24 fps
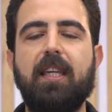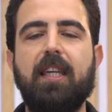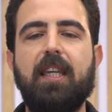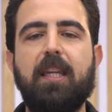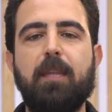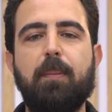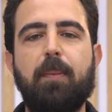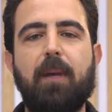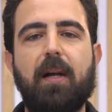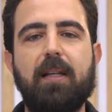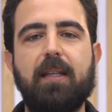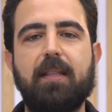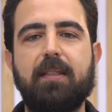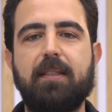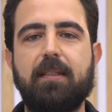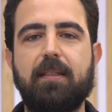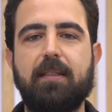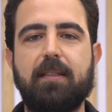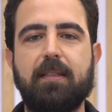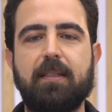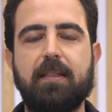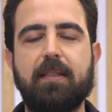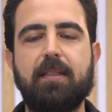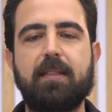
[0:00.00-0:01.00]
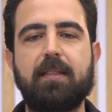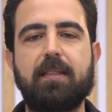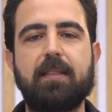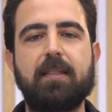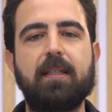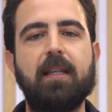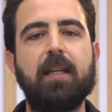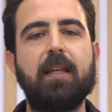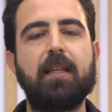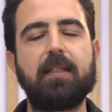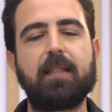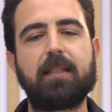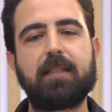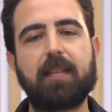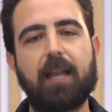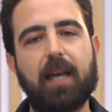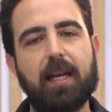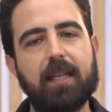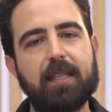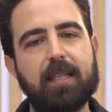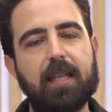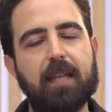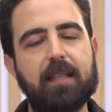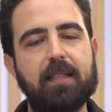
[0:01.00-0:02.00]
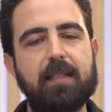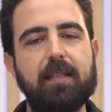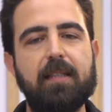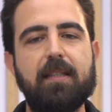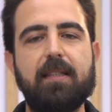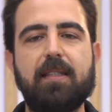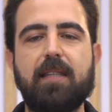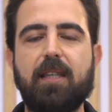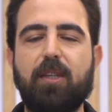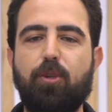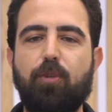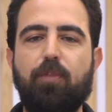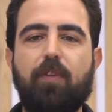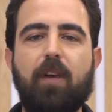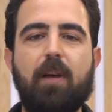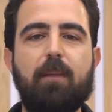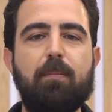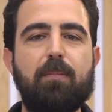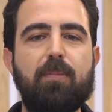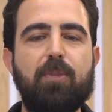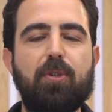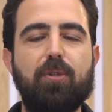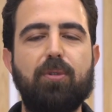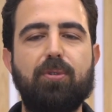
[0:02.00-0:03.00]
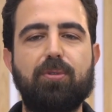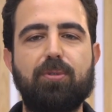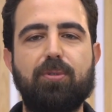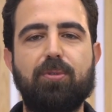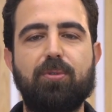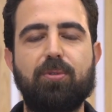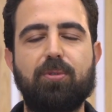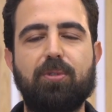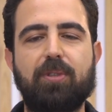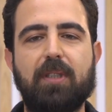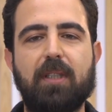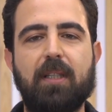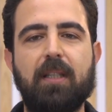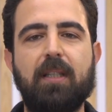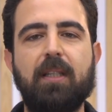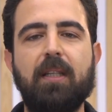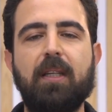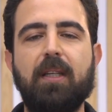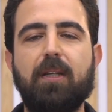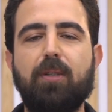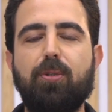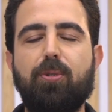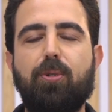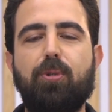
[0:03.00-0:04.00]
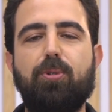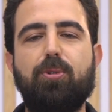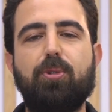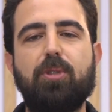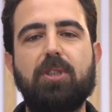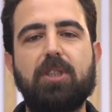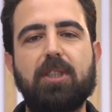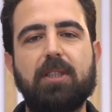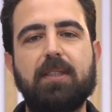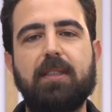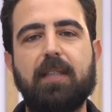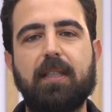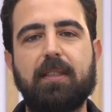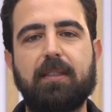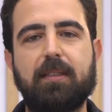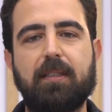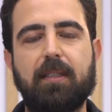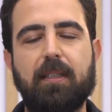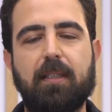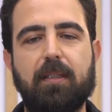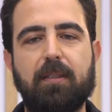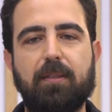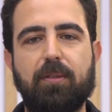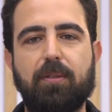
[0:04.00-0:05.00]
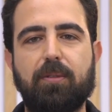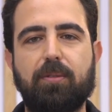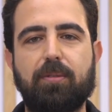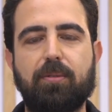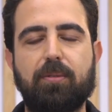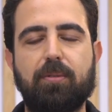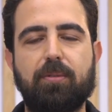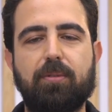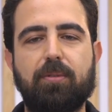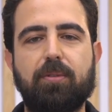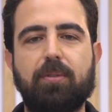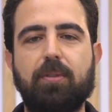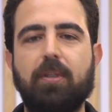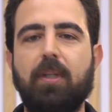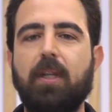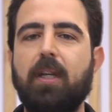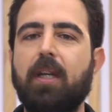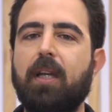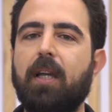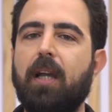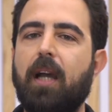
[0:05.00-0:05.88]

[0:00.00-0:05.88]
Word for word: ihmal edildiniz ya da erkekliğinize güvenmiyorsunuz da gücü şiddette arıyorsunuz.